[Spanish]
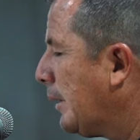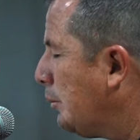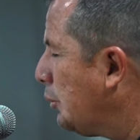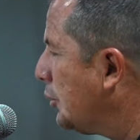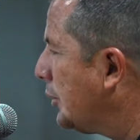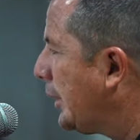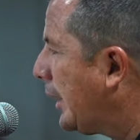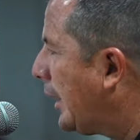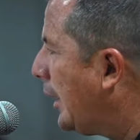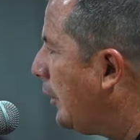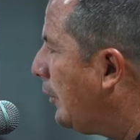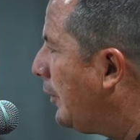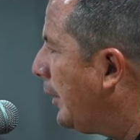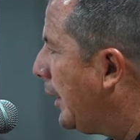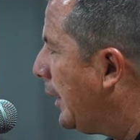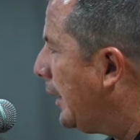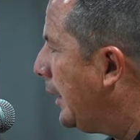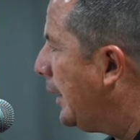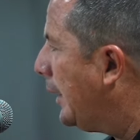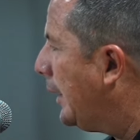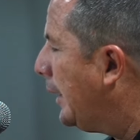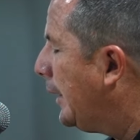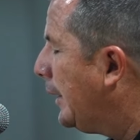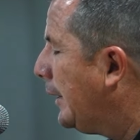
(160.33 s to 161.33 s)
que hemos dejado
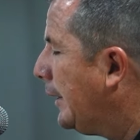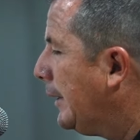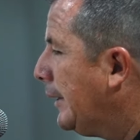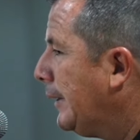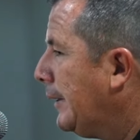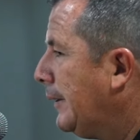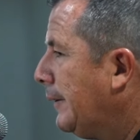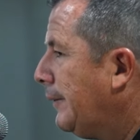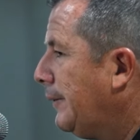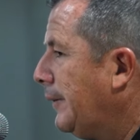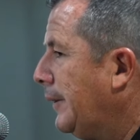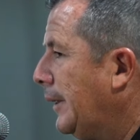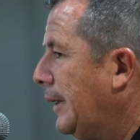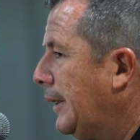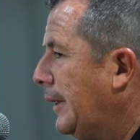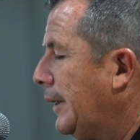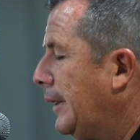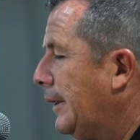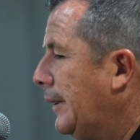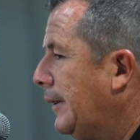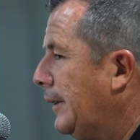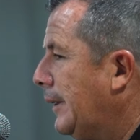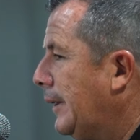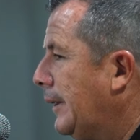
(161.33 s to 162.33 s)
de,
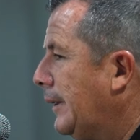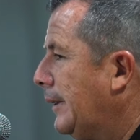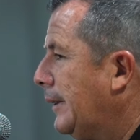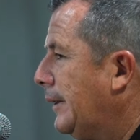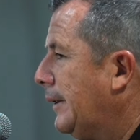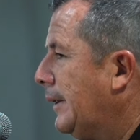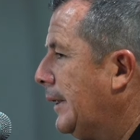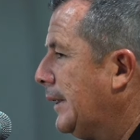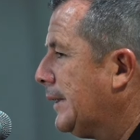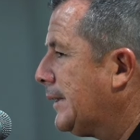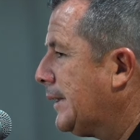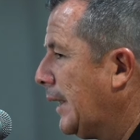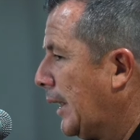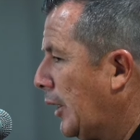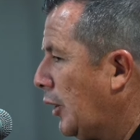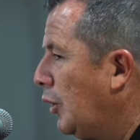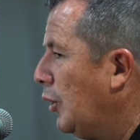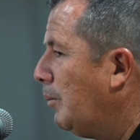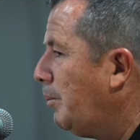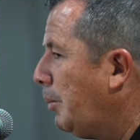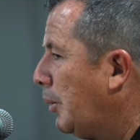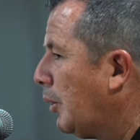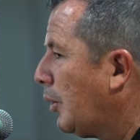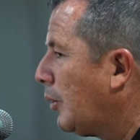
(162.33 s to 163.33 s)
de, de, de
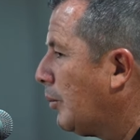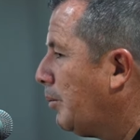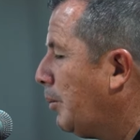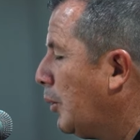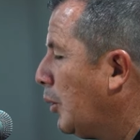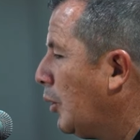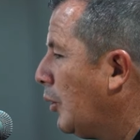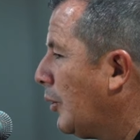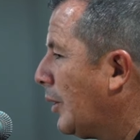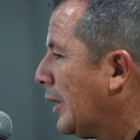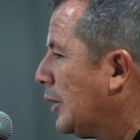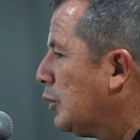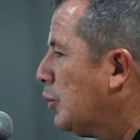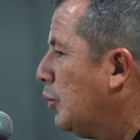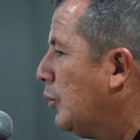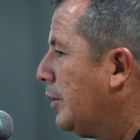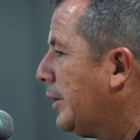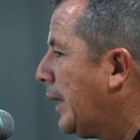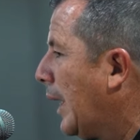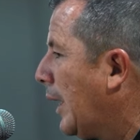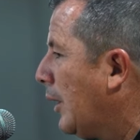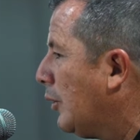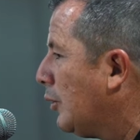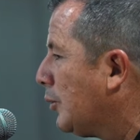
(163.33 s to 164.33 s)
serlo por, por, los
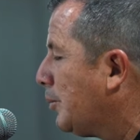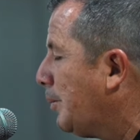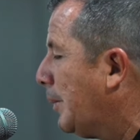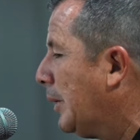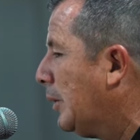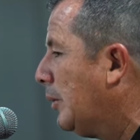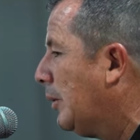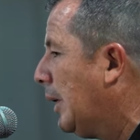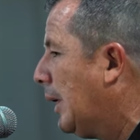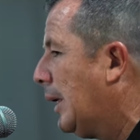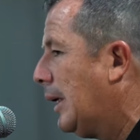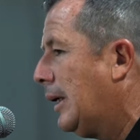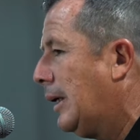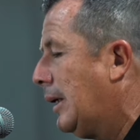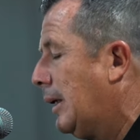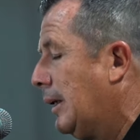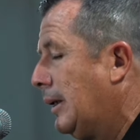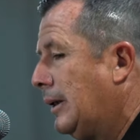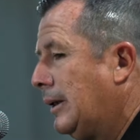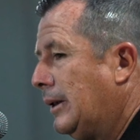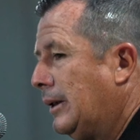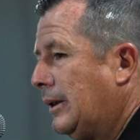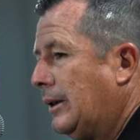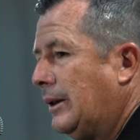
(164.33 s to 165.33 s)
resultados, pero
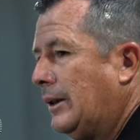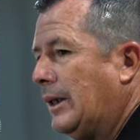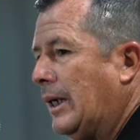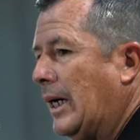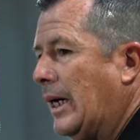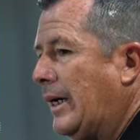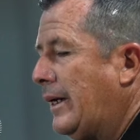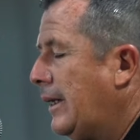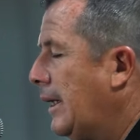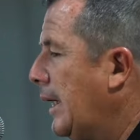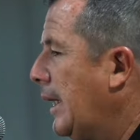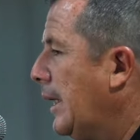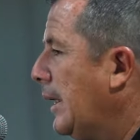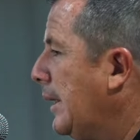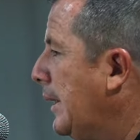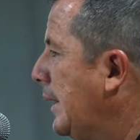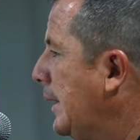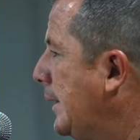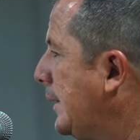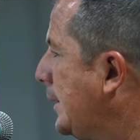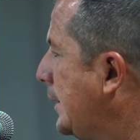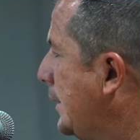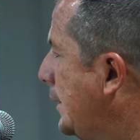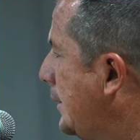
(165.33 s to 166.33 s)
la, la idea
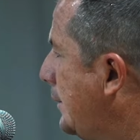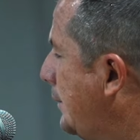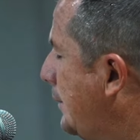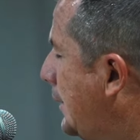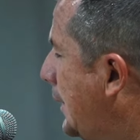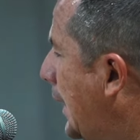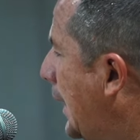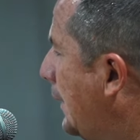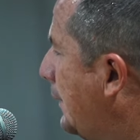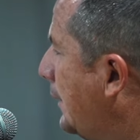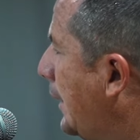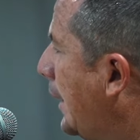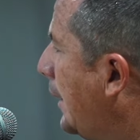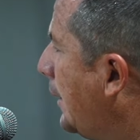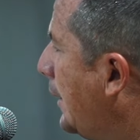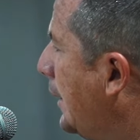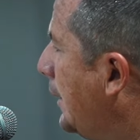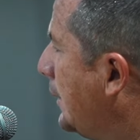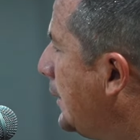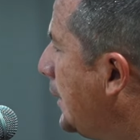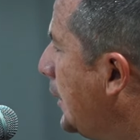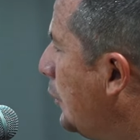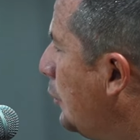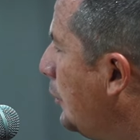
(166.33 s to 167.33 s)
es tratar
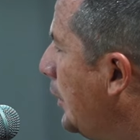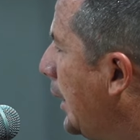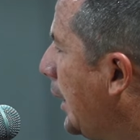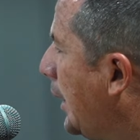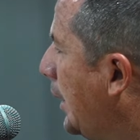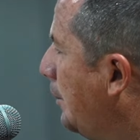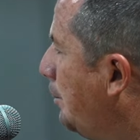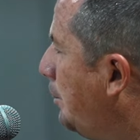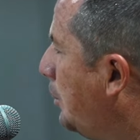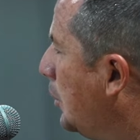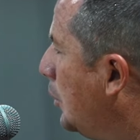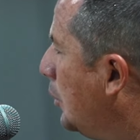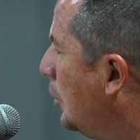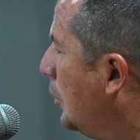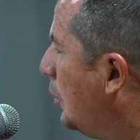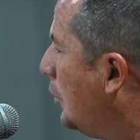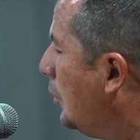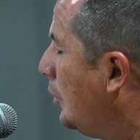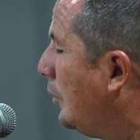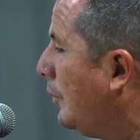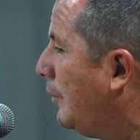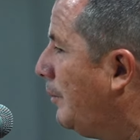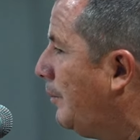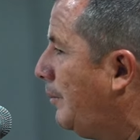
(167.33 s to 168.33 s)
de ser un
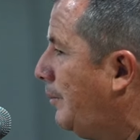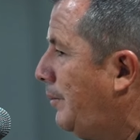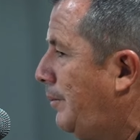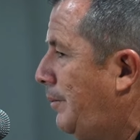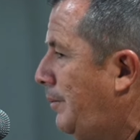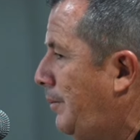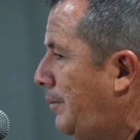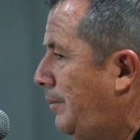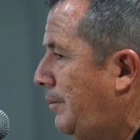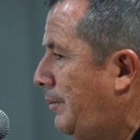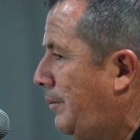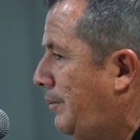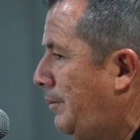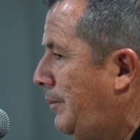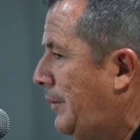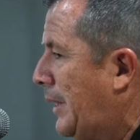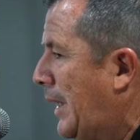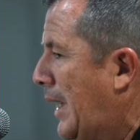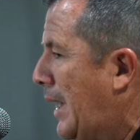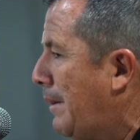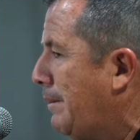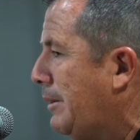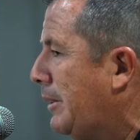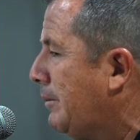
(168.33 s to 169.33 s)
equipo
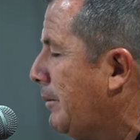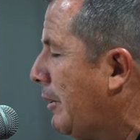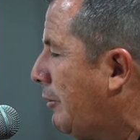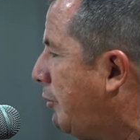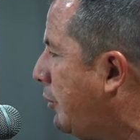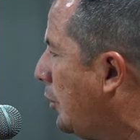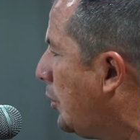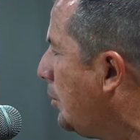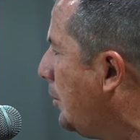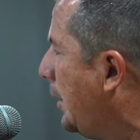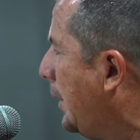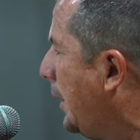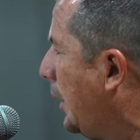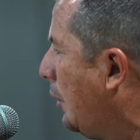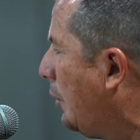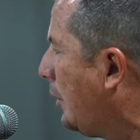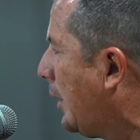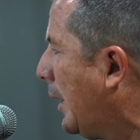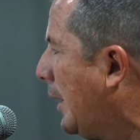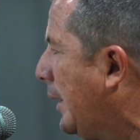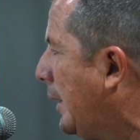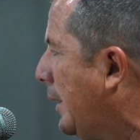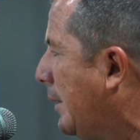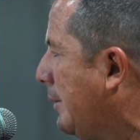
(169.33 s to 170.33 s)
de la misma forma de
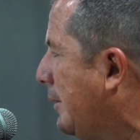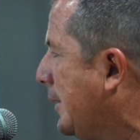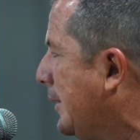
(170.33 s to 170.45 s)
local y de